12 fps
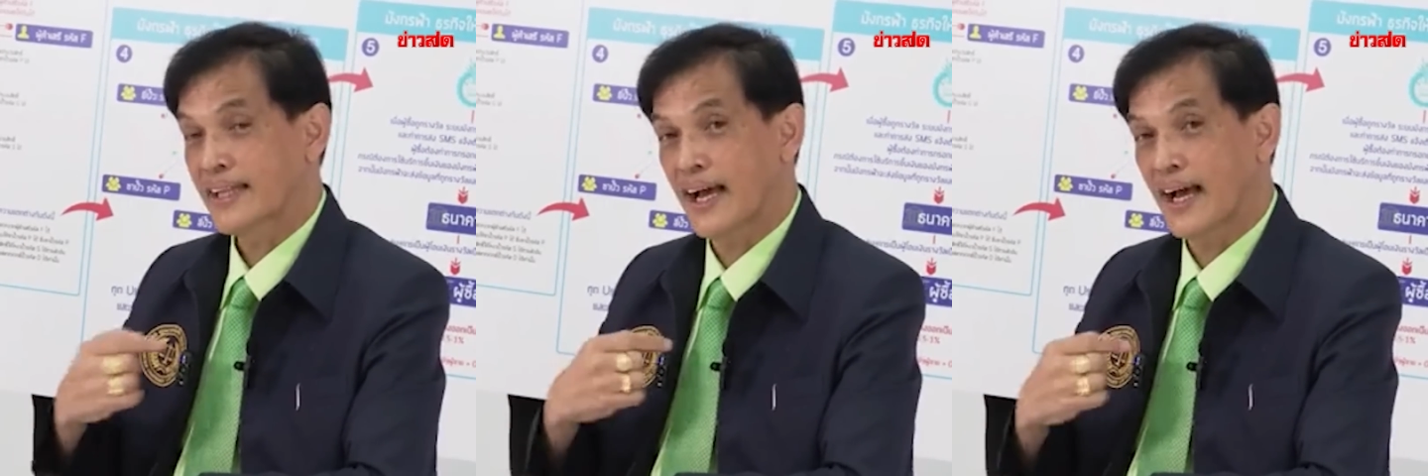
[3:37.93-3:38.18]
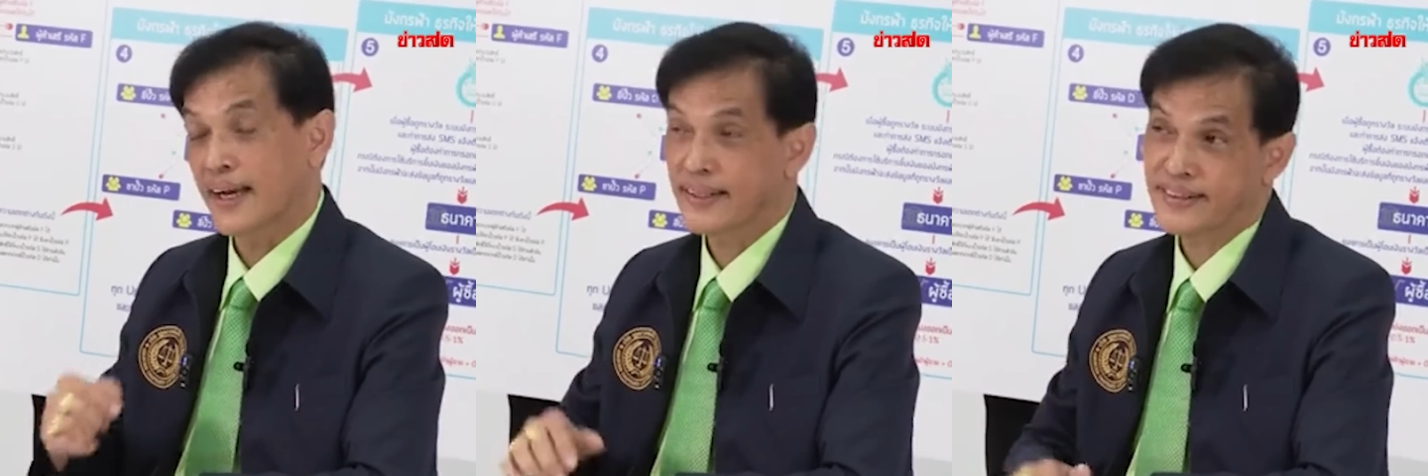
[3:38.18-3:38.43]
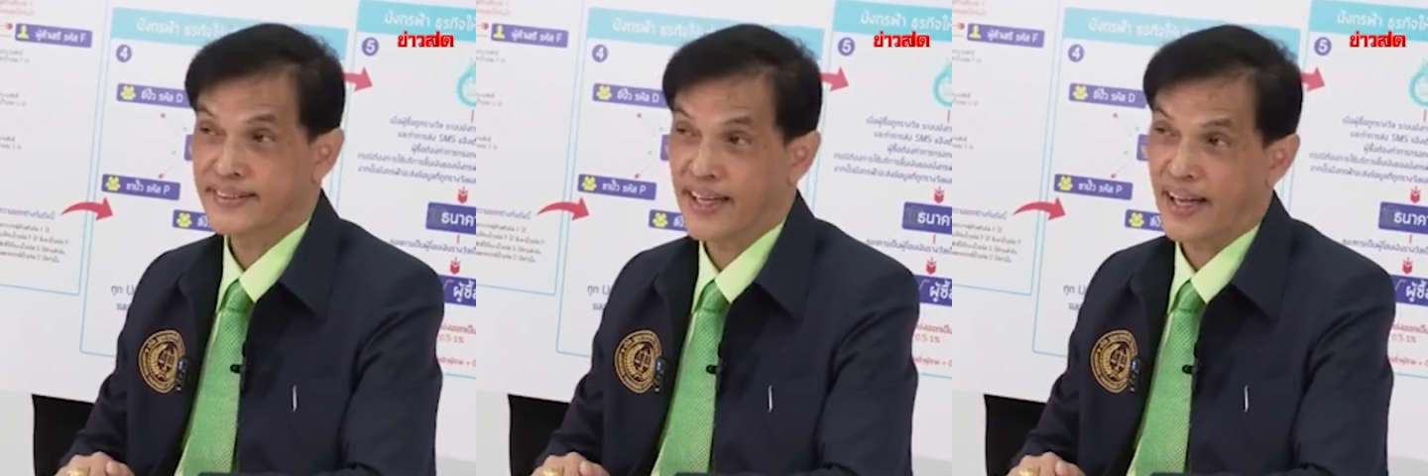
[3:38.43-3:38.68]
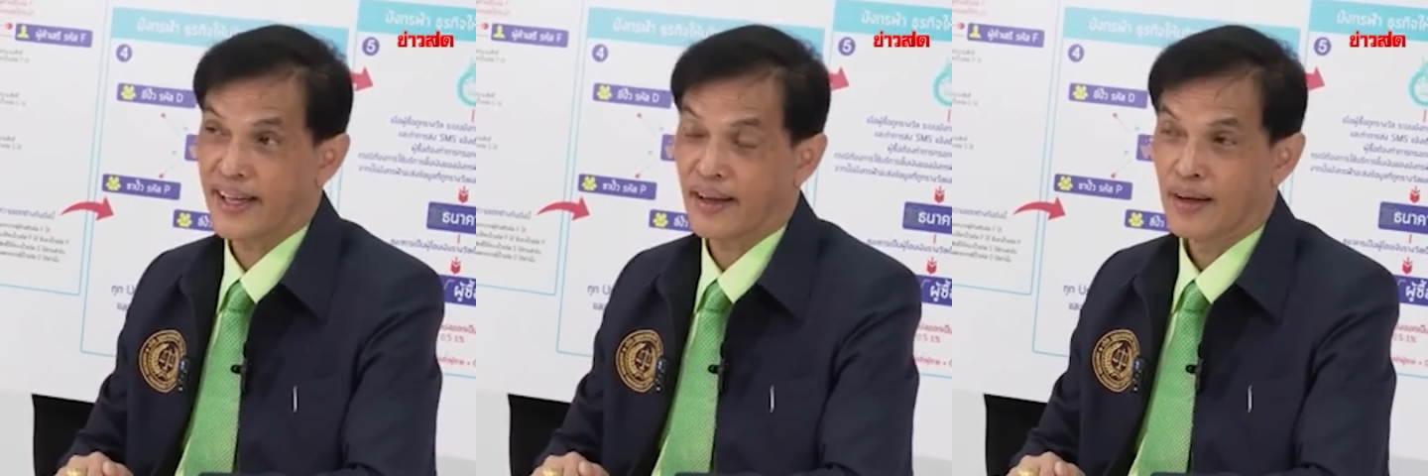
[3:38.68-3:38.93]
ถ้าอนันต
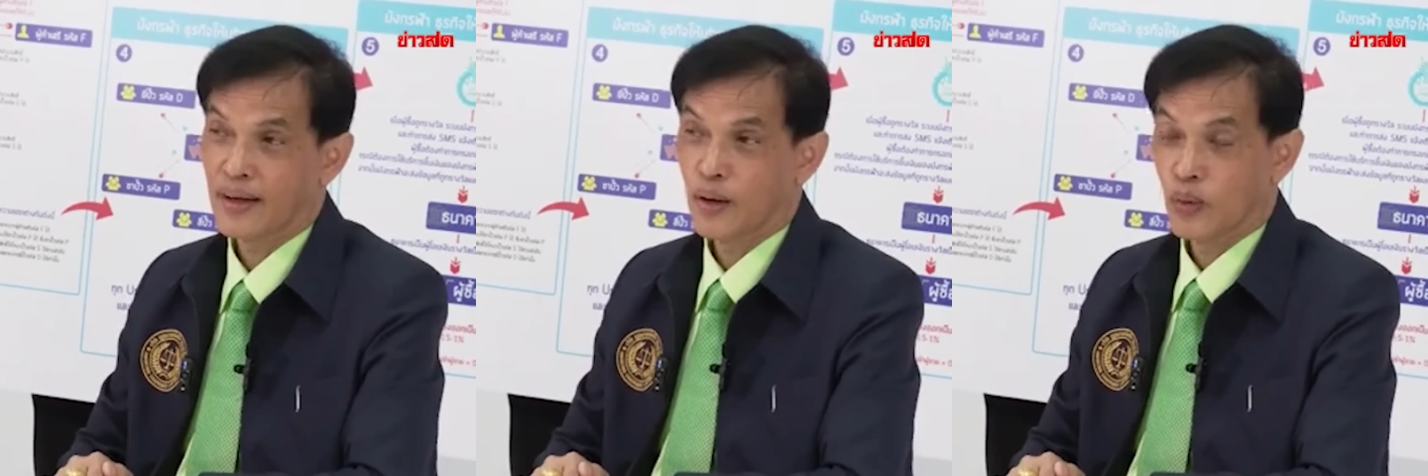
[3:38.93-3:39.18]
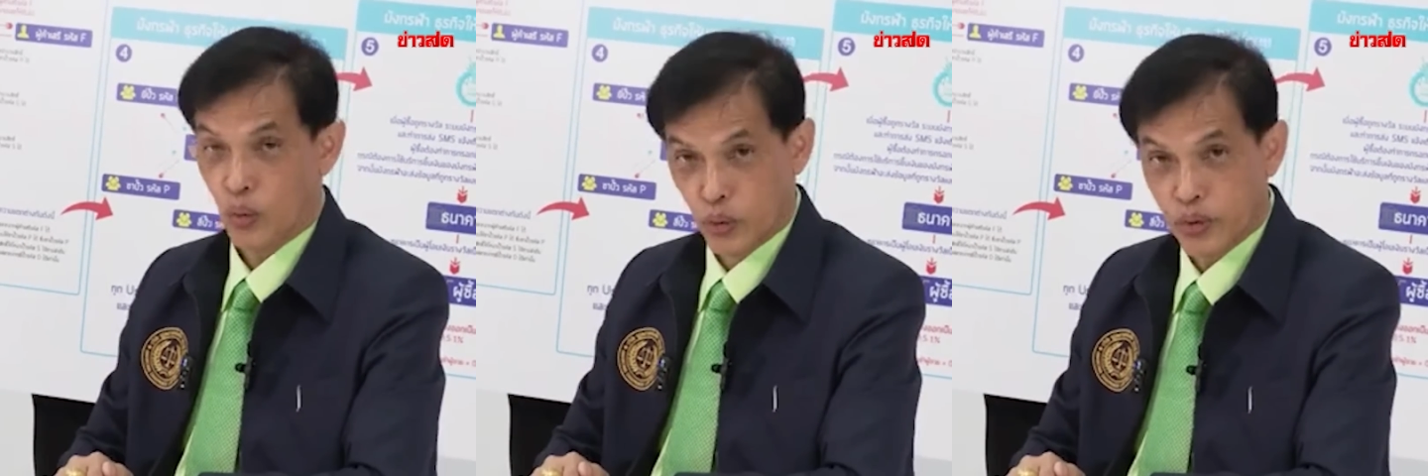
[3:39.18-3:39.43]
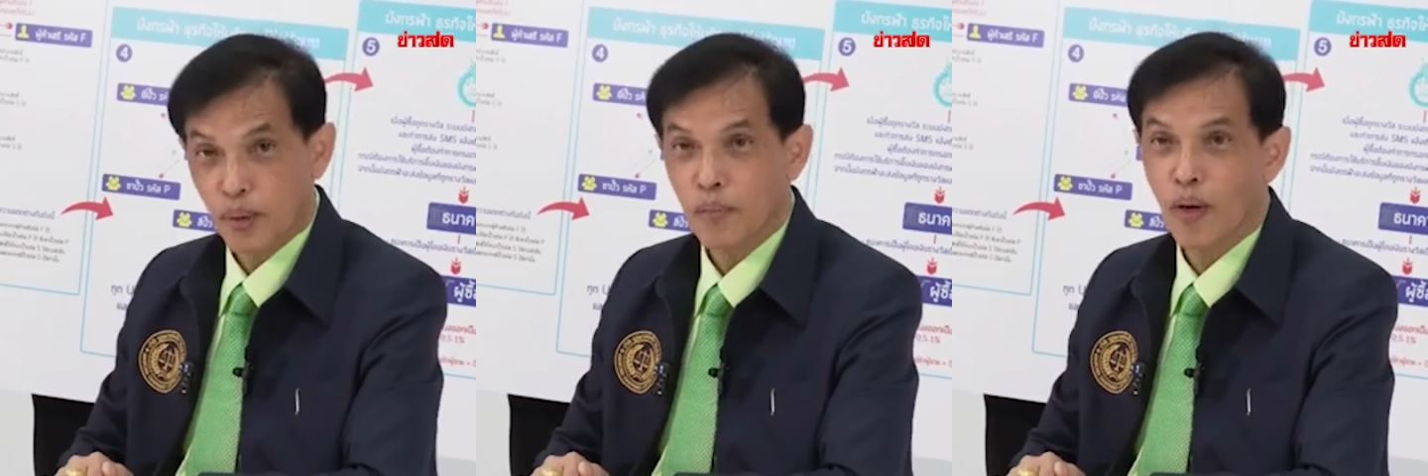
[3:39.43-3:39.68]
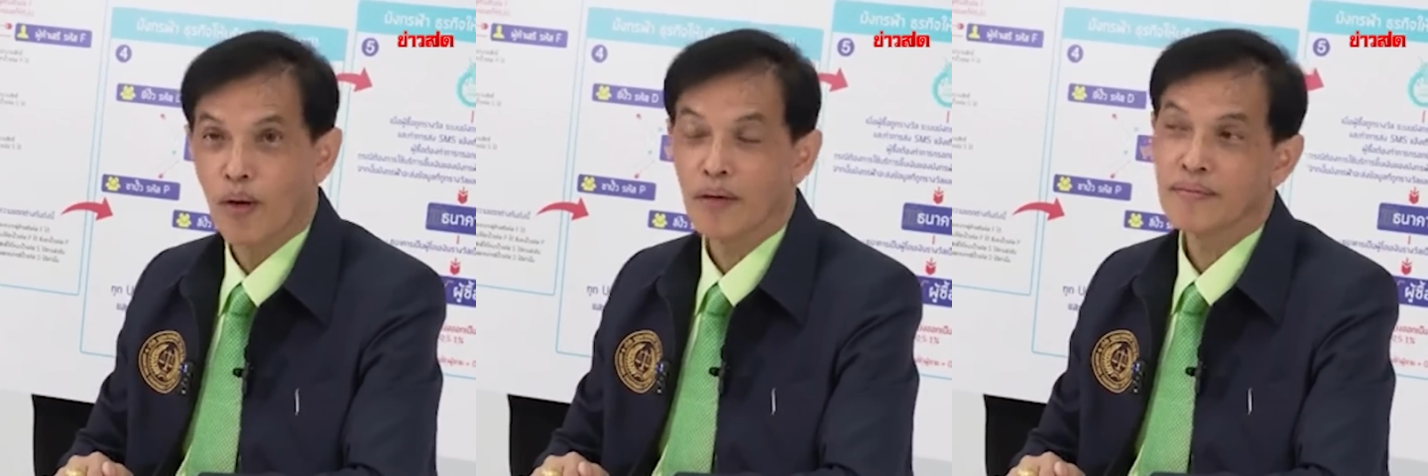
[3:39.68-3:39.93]
ชัยอ่ะคุณต้องม
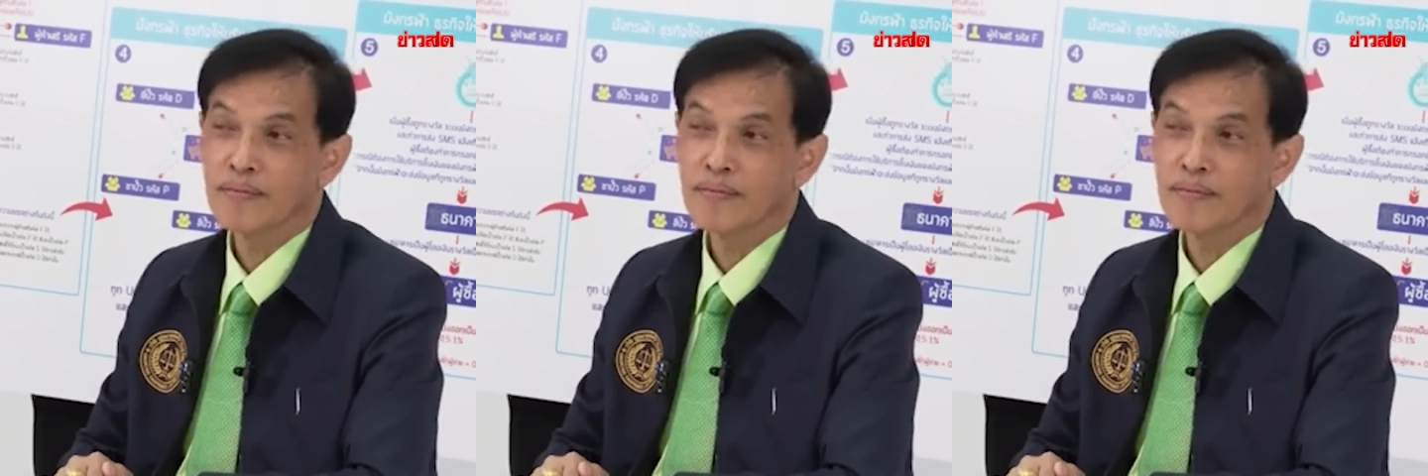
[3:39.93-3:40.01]
อง